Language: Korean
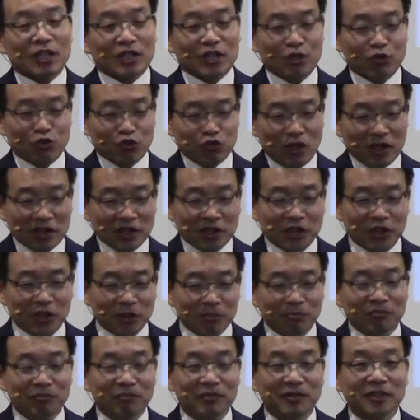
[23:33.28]
수학
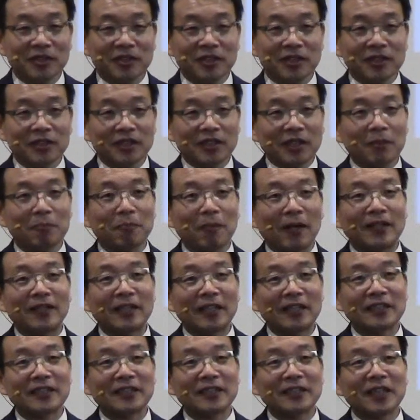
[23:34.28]
시험지를 딱
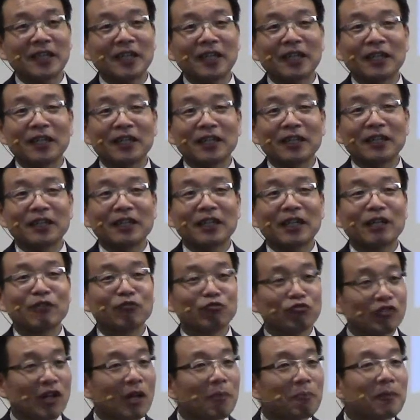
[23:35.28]
받았는데 아,
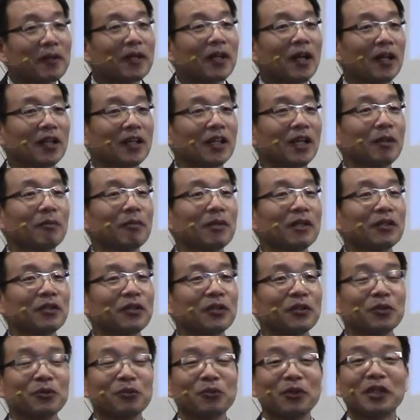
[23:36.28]
눈앞이 캄캄한
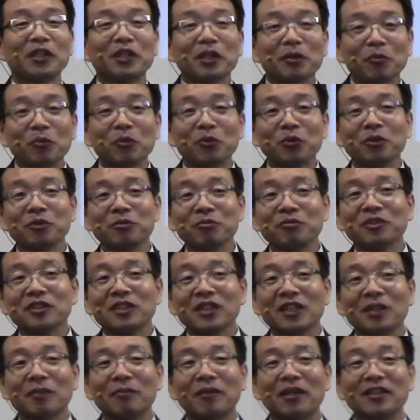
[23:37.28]
거예요. 왜 이렇게 모르는
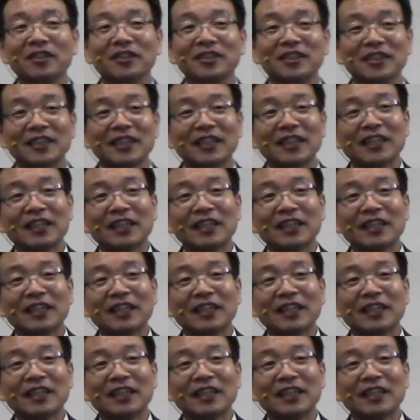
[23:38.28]
문제가 많은지.